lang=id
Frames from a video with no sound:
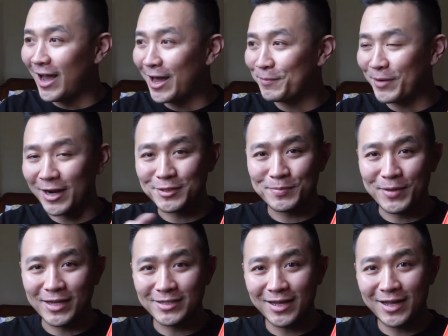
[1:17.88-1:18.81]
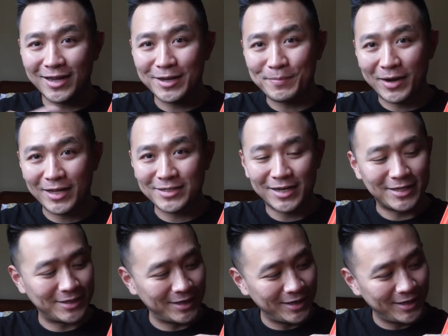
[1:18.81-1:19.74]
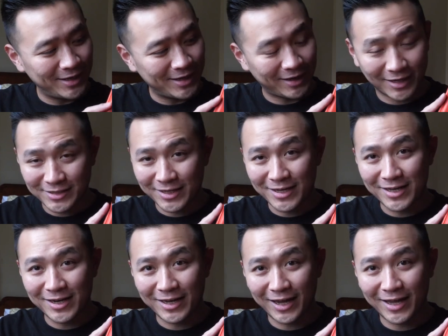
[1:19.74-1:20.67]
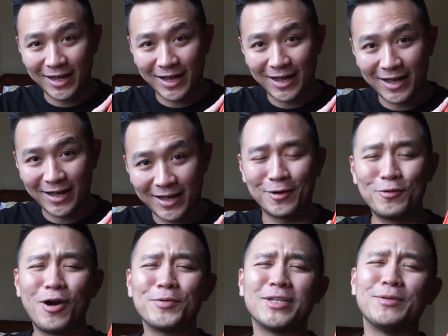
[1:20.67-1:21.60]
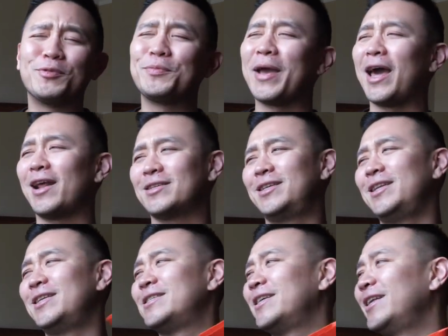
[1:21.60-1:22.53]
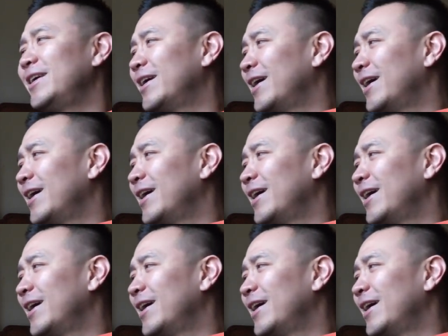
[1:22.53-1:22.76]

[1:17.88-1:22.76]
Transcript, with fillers: air panas biasa dipanasin di sini rasanya jadi kayak aduh gua nggak usah nyebut merek sih di sini